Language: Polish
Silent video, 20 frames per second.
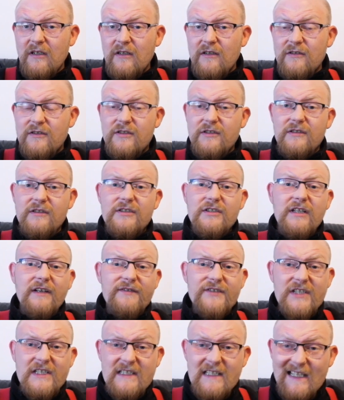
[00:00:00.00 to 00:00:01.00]
czy
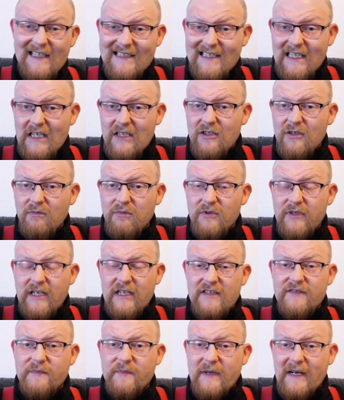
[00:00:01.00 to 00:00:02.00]
szef się znęca nad tobą
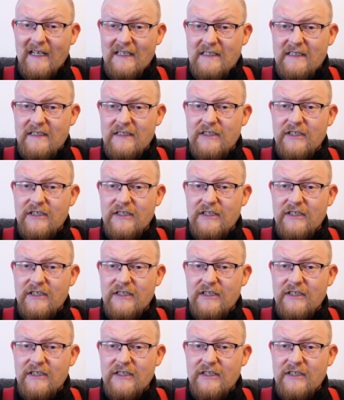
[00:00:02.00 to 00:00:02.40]
teraz w pracy,